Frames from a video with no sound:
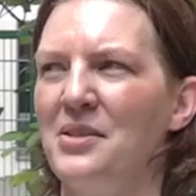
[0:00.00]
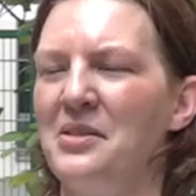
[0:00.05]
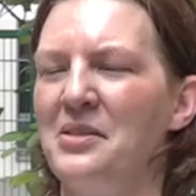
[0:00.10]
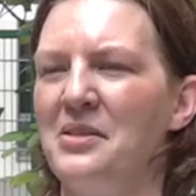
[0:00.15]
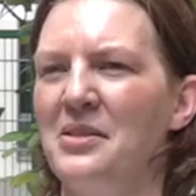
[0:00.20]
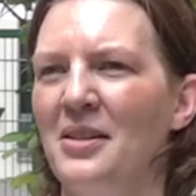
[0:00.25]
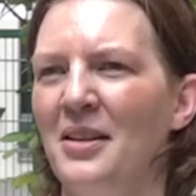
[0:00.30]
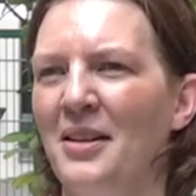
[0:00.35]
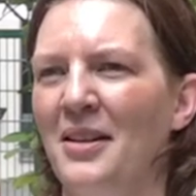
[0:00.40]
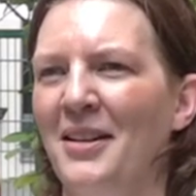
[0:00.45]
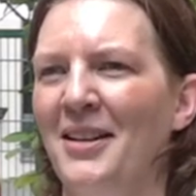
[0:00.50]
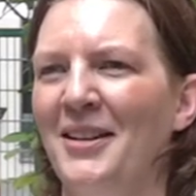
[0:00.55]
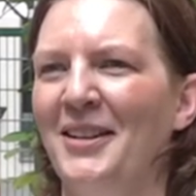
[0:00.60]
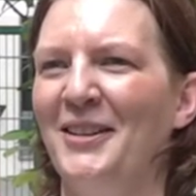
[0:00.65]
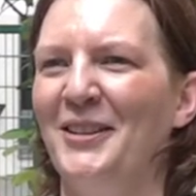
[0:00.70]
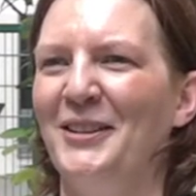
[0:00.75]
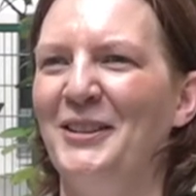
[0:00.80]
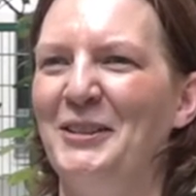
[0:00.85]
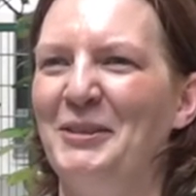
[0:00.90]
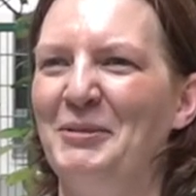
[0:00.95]
ist
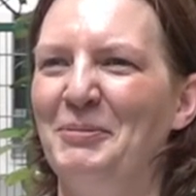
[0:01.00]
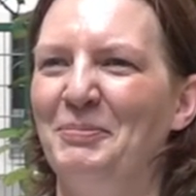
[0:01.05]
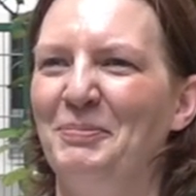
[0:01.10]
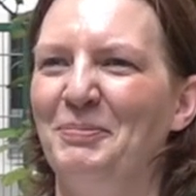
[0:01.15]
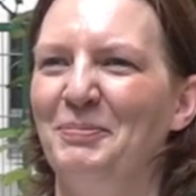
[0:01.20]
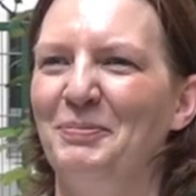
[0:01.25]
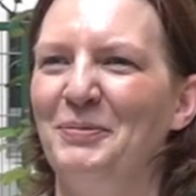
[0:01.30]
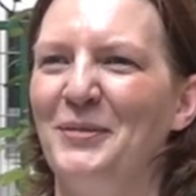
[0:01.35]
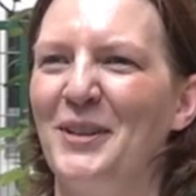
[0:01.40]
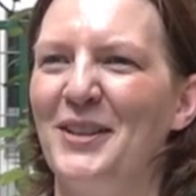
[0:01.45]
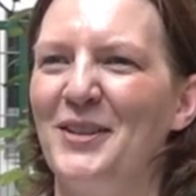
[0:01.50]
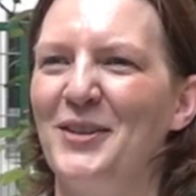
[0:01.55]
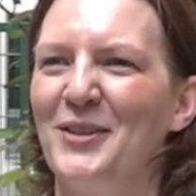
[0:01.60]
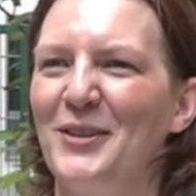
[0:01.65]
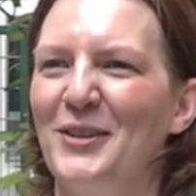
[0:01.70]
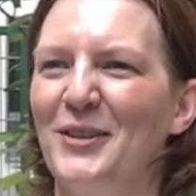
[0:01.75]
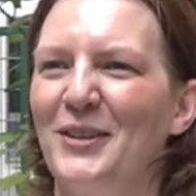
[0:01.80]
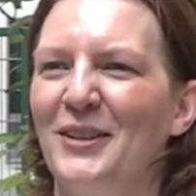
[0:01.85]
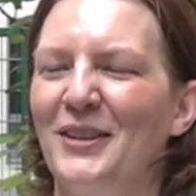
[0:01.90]
ähm, das,